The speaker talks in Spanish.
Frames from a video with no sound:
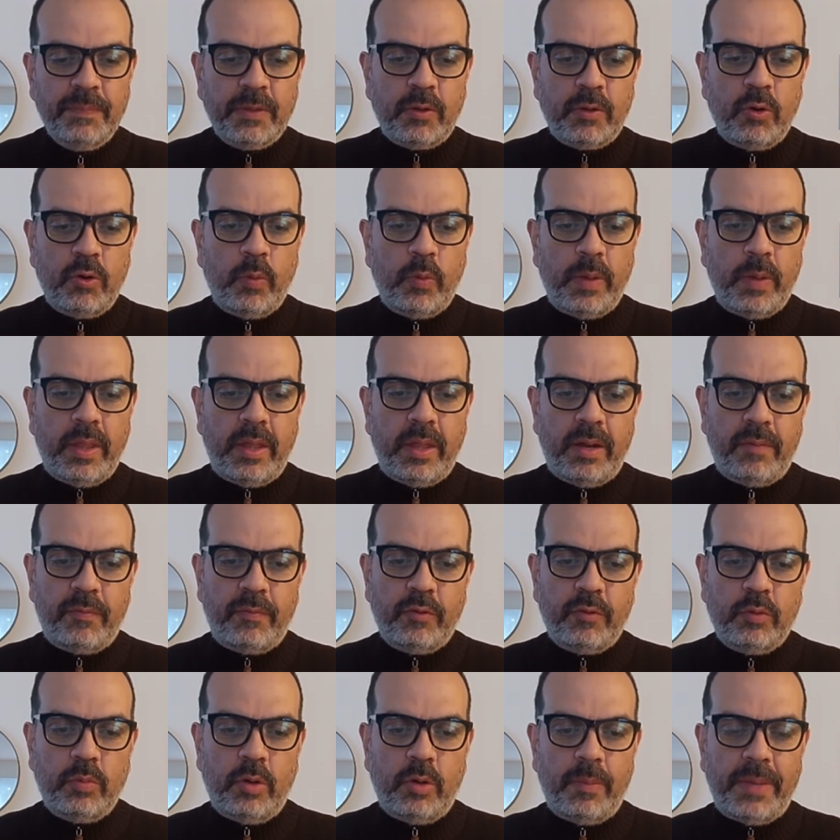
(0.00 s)
clubes del
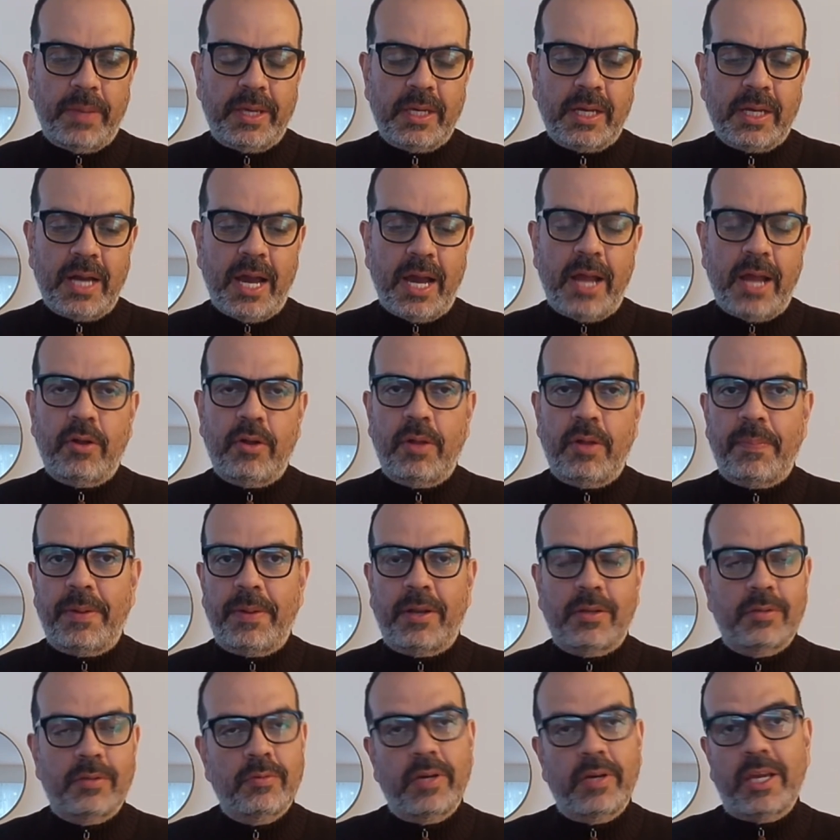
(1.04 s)
fútbol mexicano,
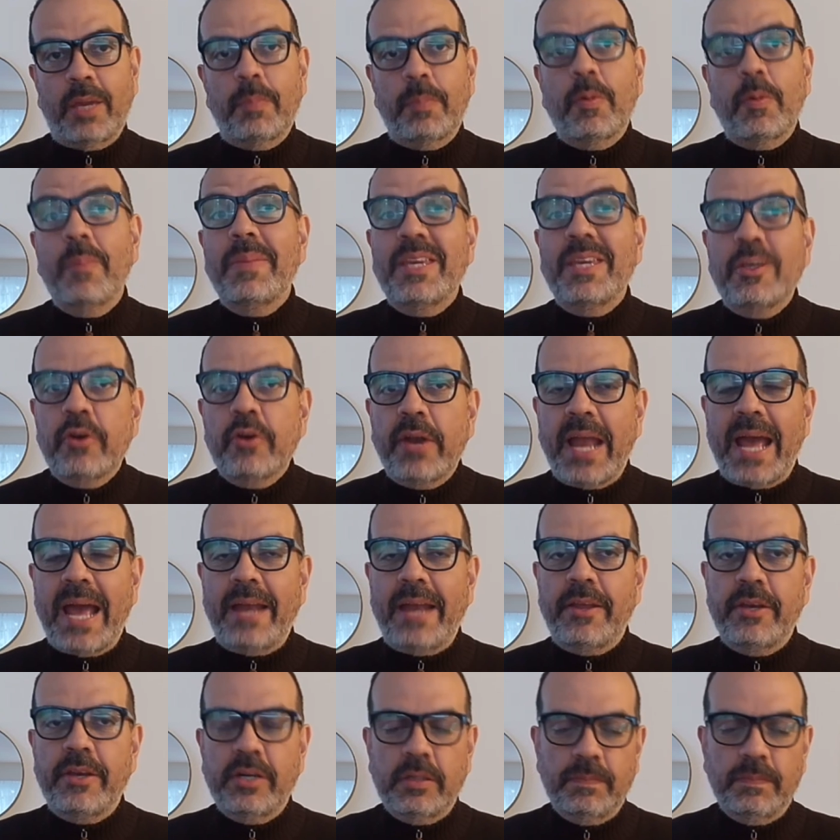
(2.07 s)
aparte de un equipo
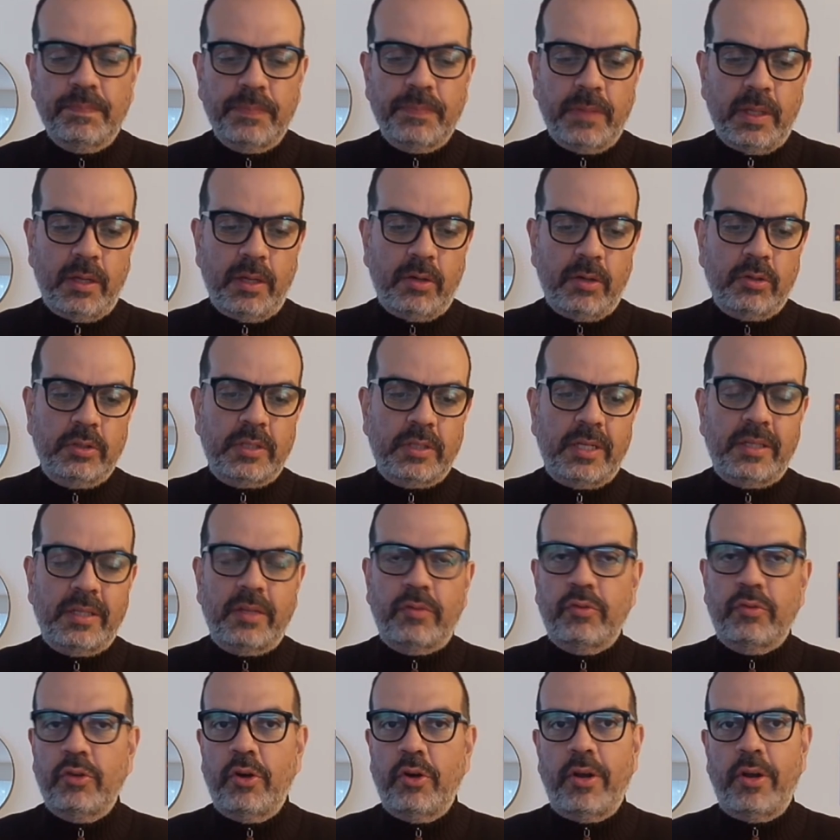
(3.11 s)
millonario en
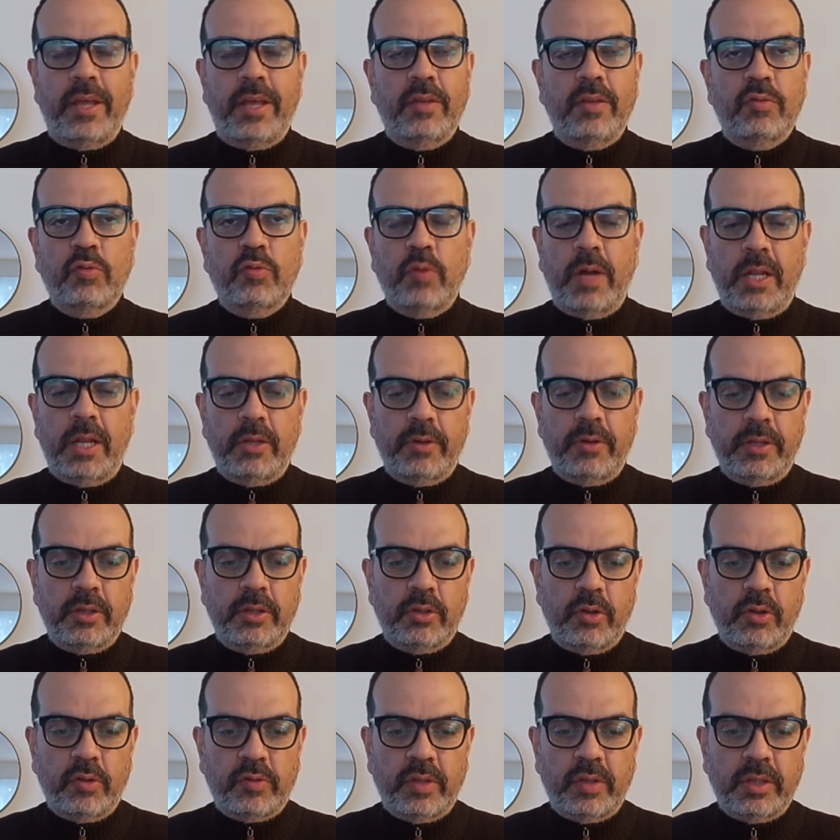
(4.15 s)
contrataciones, en sueldos, en
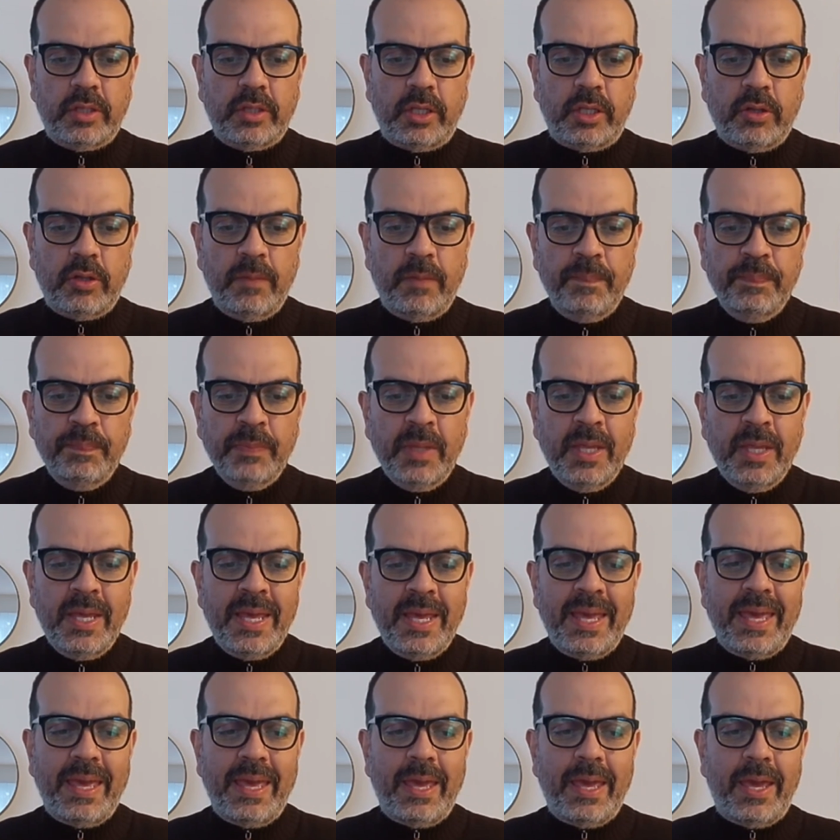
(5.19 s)
todo sentido.
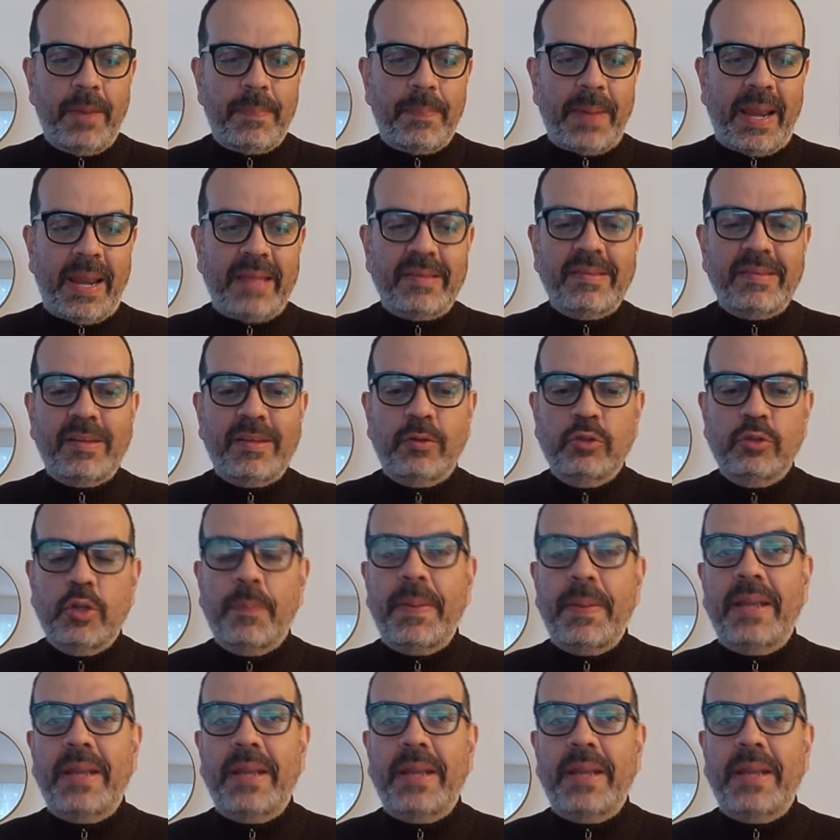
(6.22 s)
Eh, para ese segundo